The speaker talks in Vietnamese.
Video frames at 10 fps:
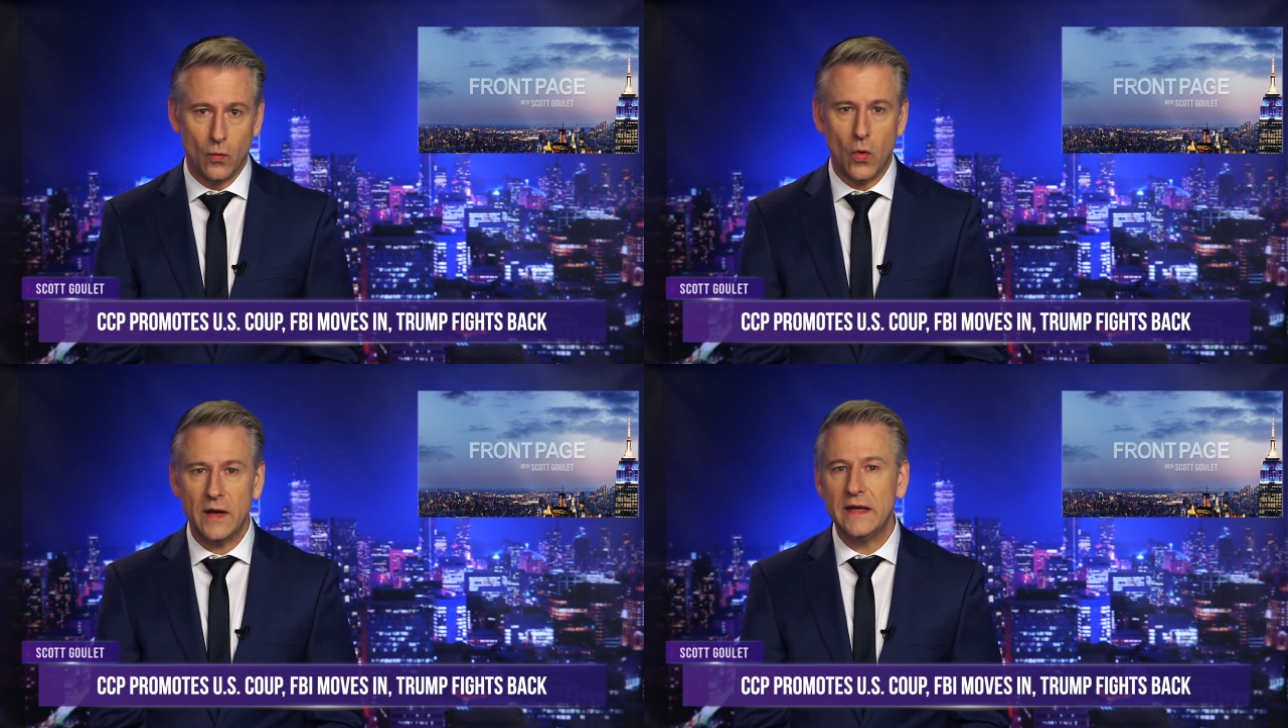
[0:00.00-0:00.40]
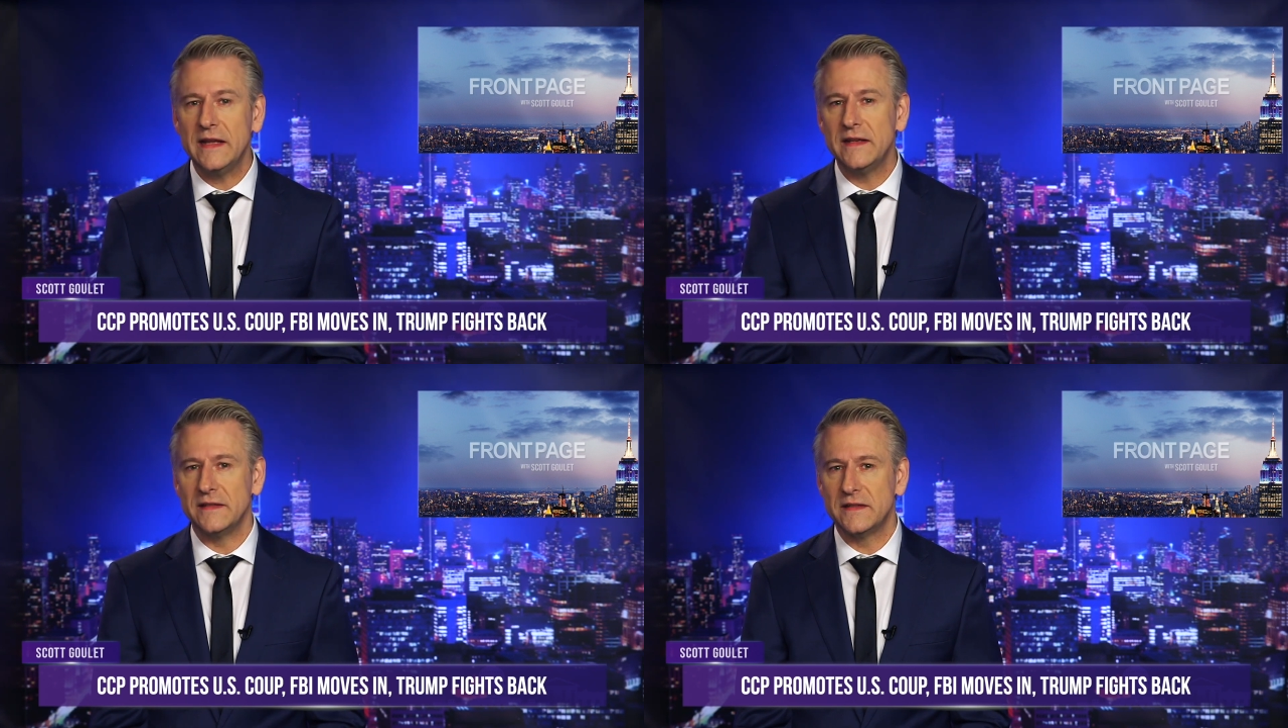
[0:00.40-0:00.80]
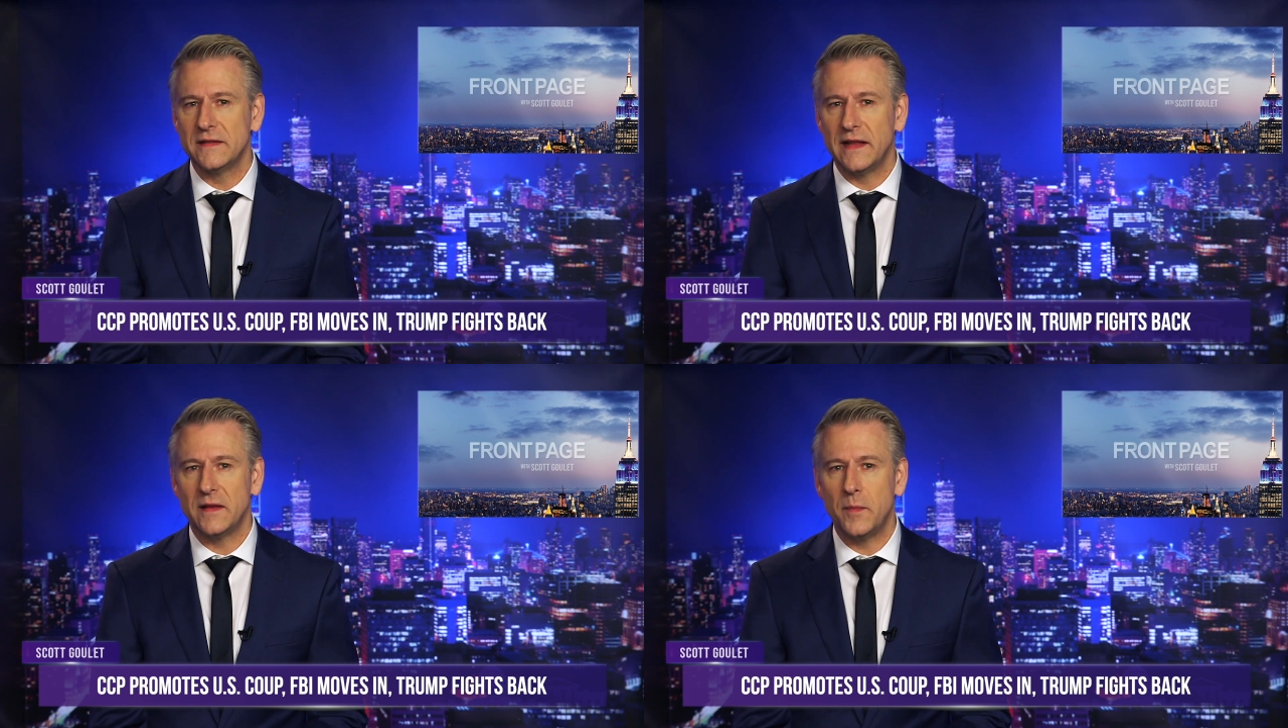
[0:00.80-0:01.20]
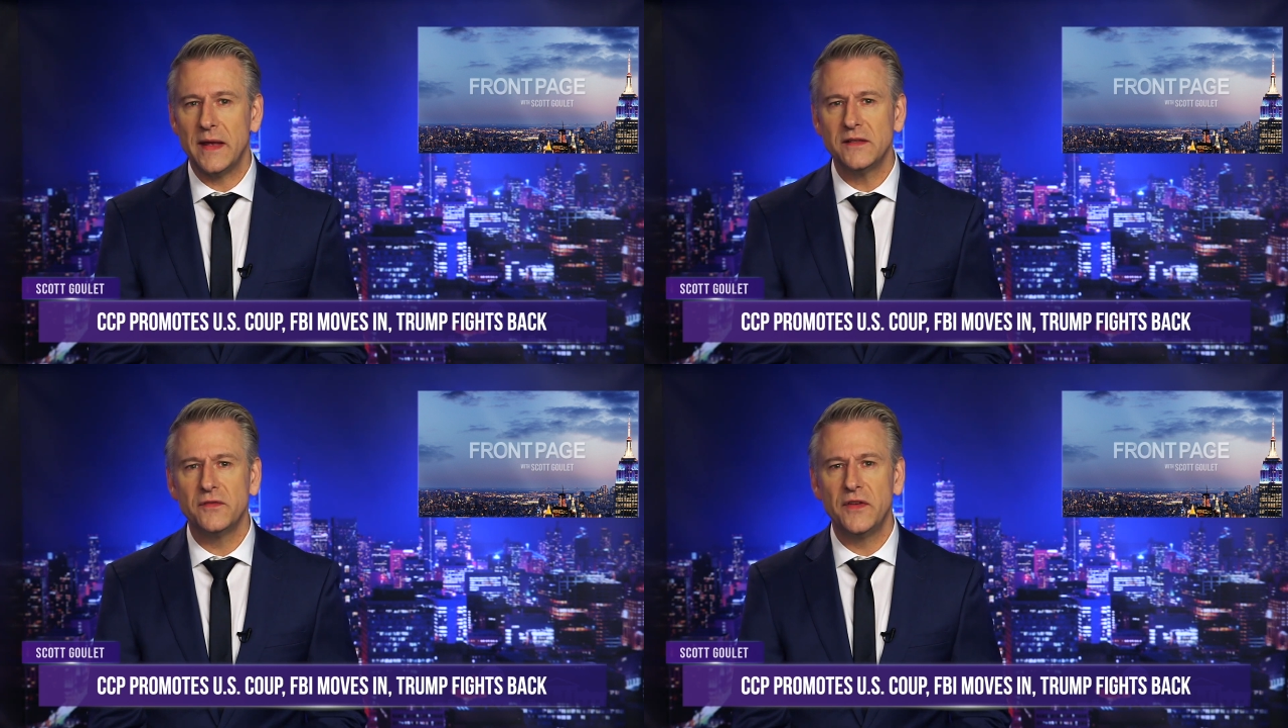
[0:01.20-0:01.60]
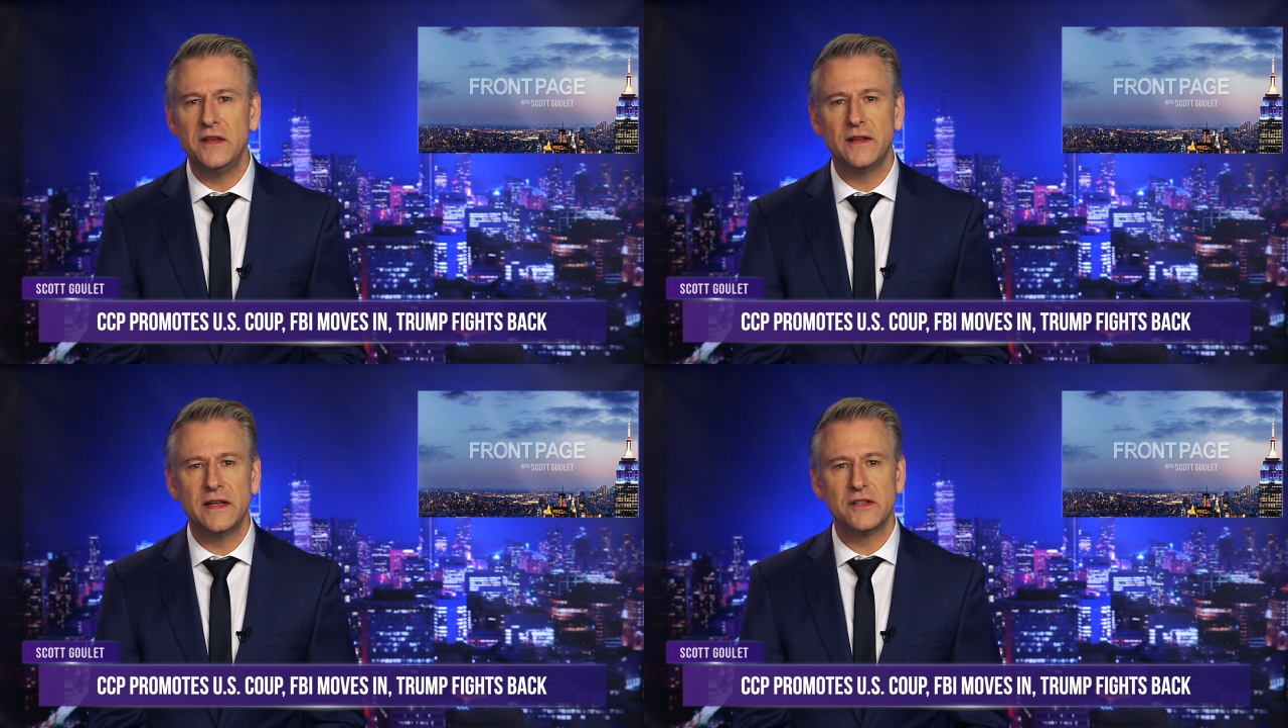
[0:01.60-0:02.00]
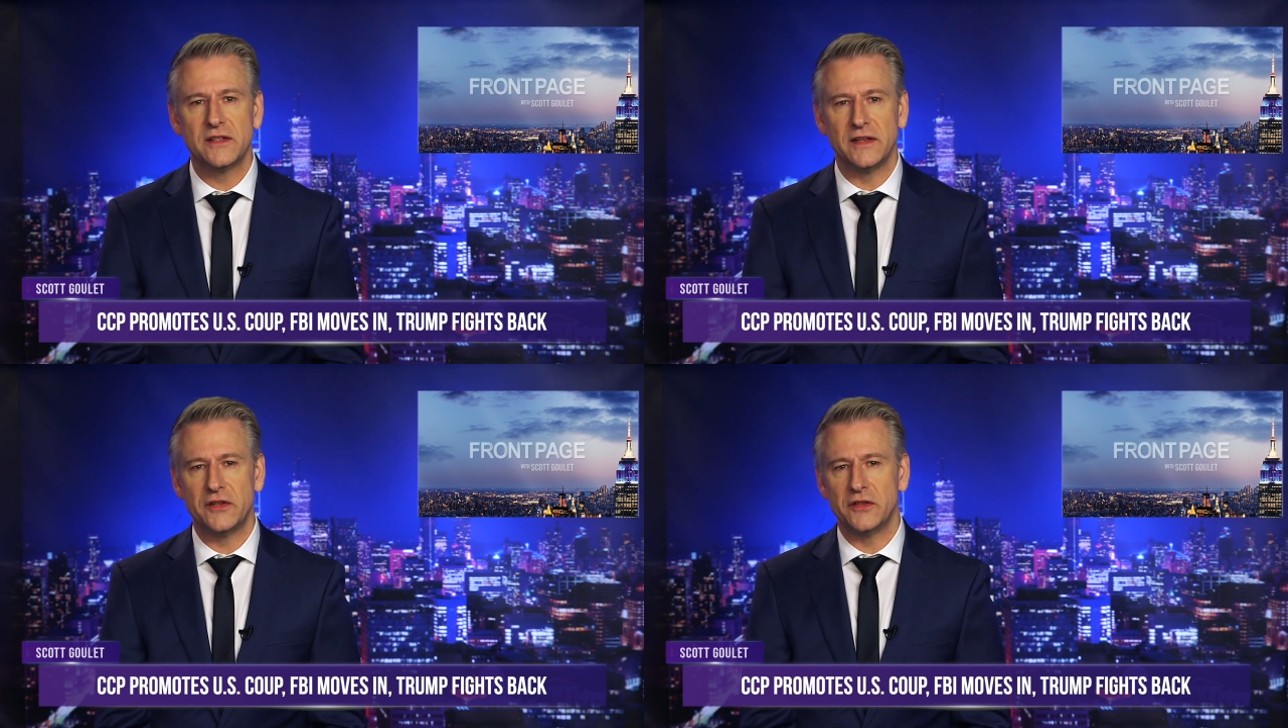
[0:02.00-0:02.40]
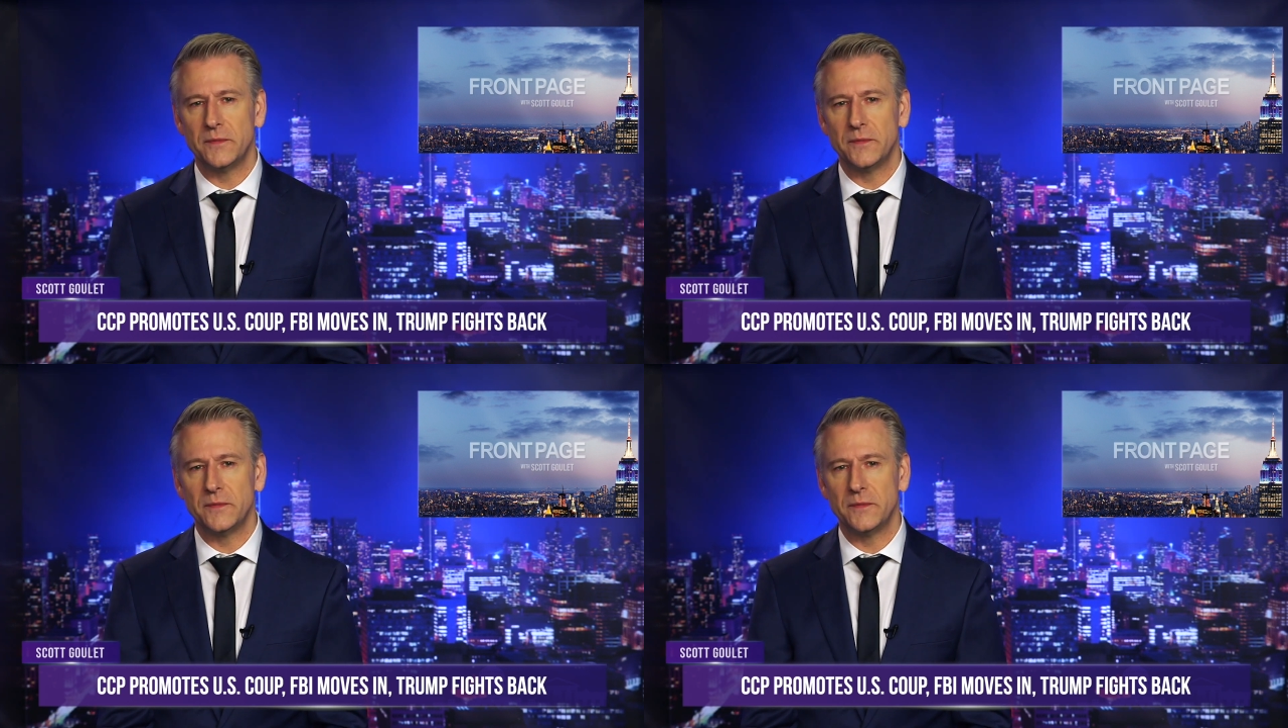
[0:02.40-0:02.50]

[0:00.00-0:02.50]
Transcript: tịch thu tài sản liên quan đến gian lận bầu cử.